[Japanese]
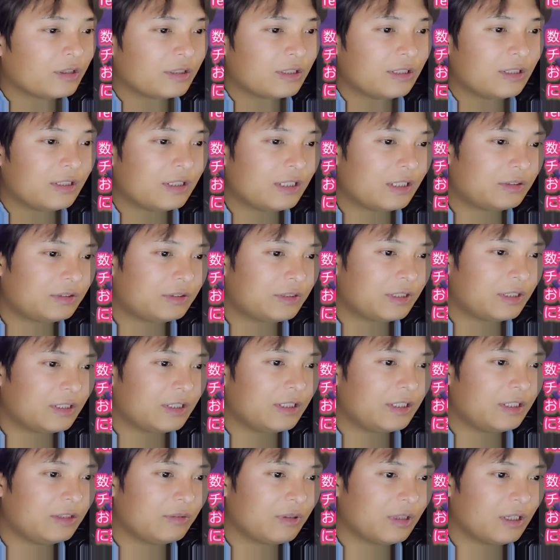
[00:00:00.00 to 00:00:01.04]
金額
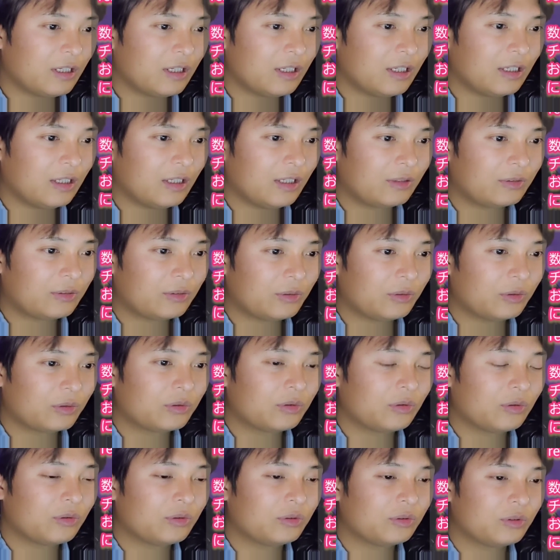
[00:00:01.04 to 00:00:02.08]
的には、えっと、
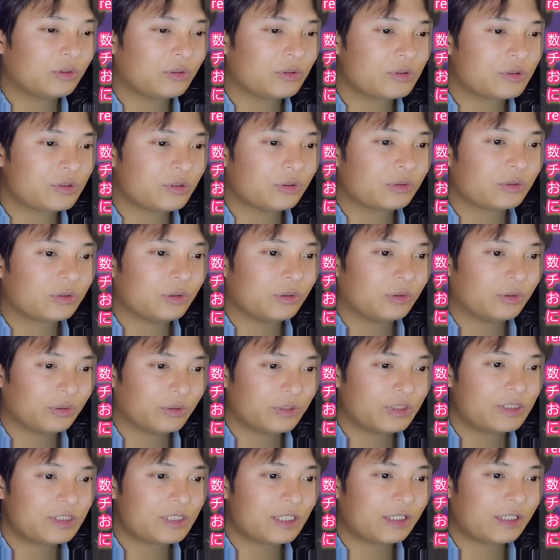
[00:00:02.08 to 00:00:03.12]
6億ドル相当
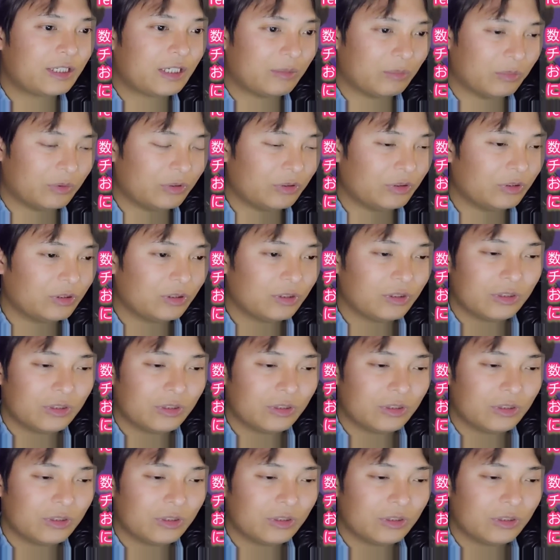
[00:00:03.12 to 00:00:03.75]
のイーサリアム、